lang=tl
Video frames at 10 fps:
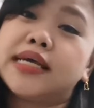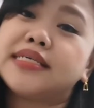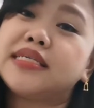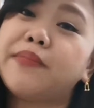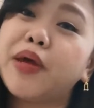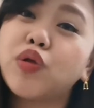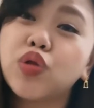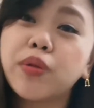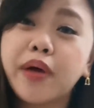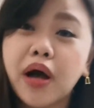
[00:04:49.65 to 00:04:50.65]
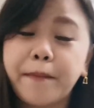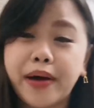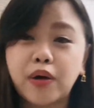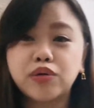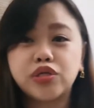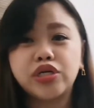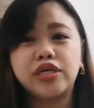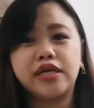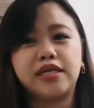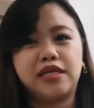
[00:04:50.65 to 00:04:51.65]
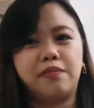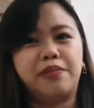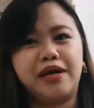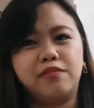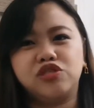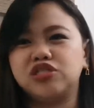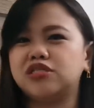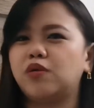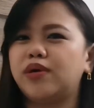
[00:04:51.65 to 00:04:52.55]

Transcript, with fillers: Kasi meron doon mga powder na titimplahin mo siya sa